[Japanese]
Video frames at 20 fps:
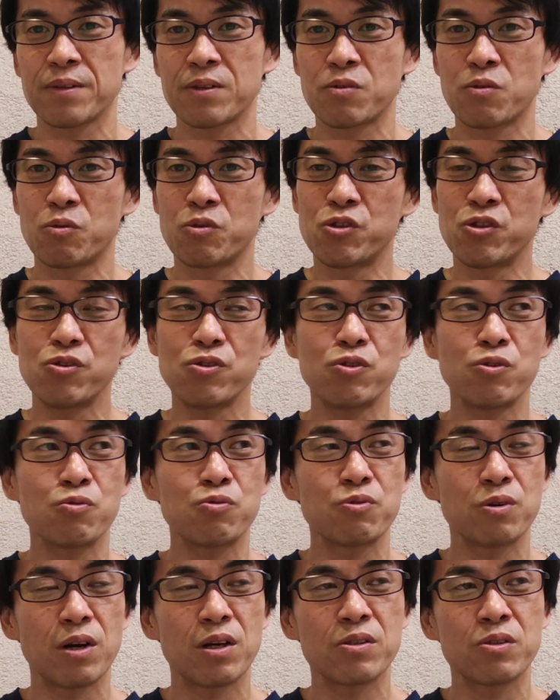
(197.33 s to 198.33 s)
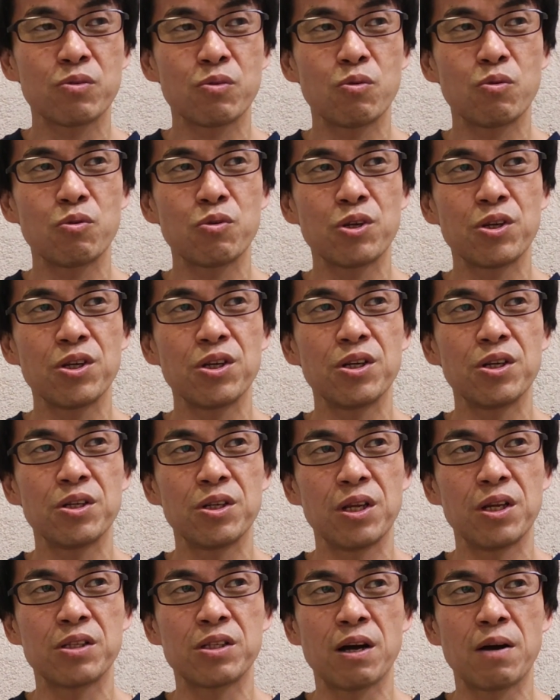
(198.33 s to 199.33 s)
その住職はその日
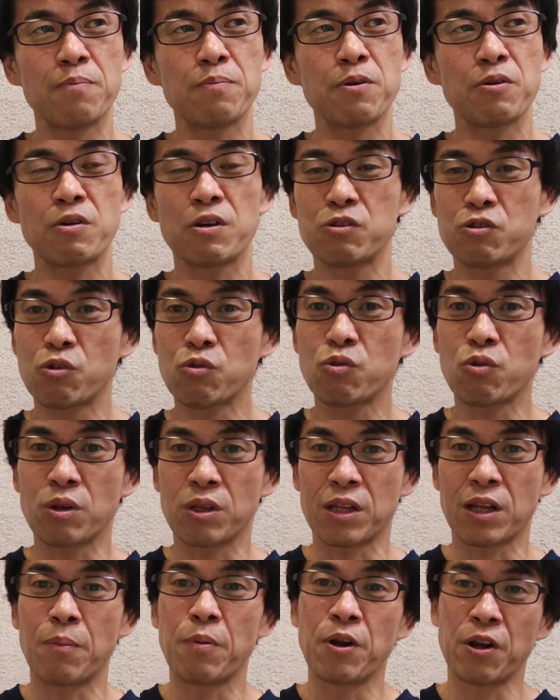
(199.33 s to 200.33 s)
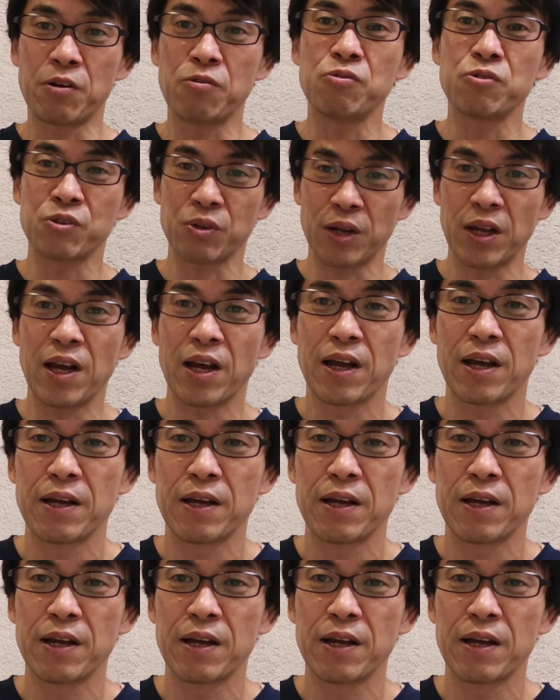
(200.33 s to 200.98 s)
ね300円ちょっとで食べれるんですね